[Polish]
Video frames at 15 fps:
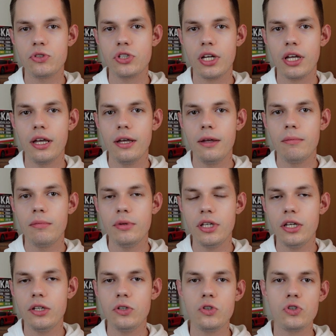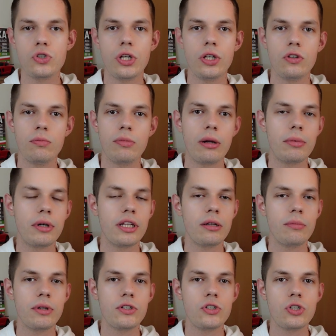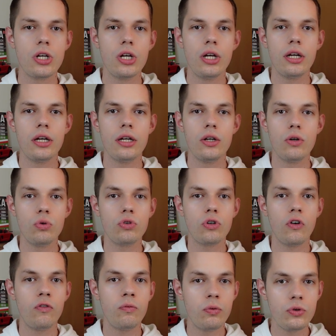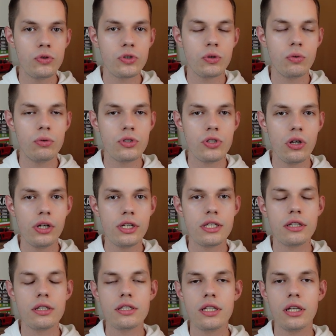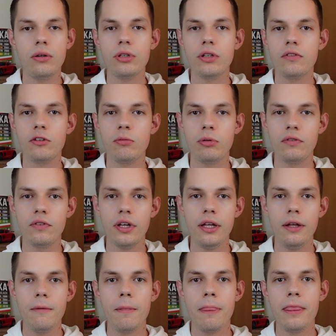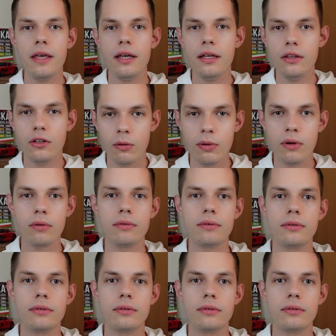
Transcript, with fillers: że mniej niż jedną bramkę na mecz e, Rutko wpuścił, co jest statystyką niewątpliwie dobrą.